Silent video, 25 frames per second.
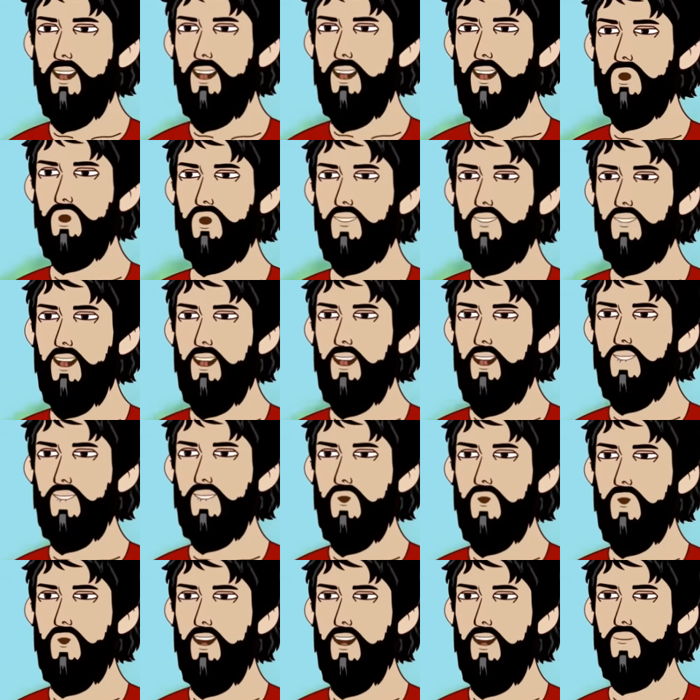ঘাস আর
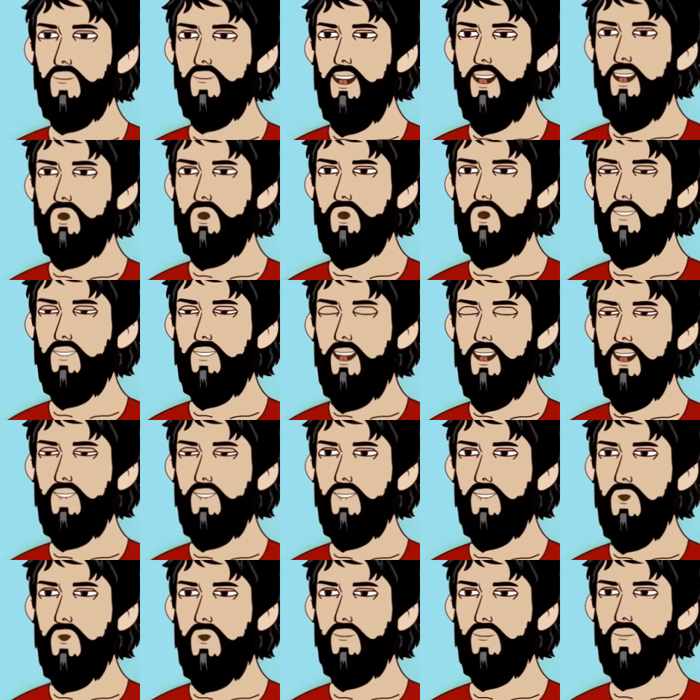মাছ খেয়ে
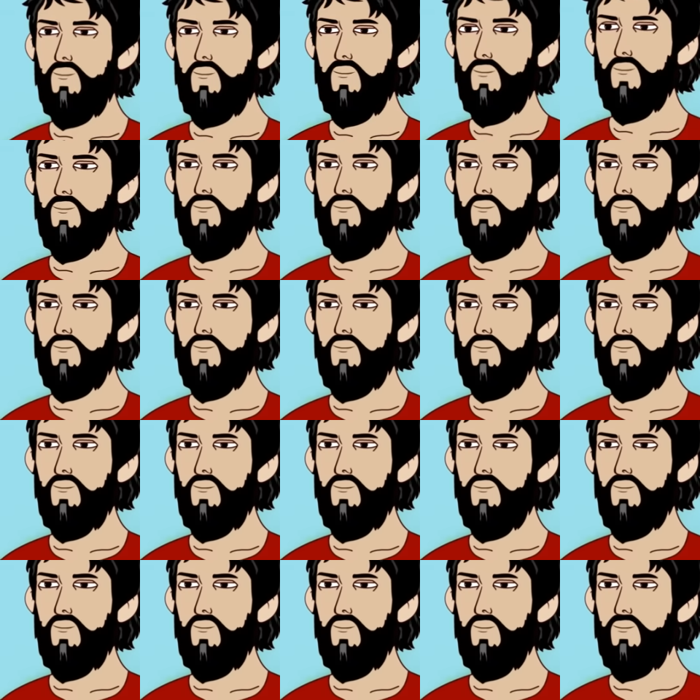বাঁচে ওরা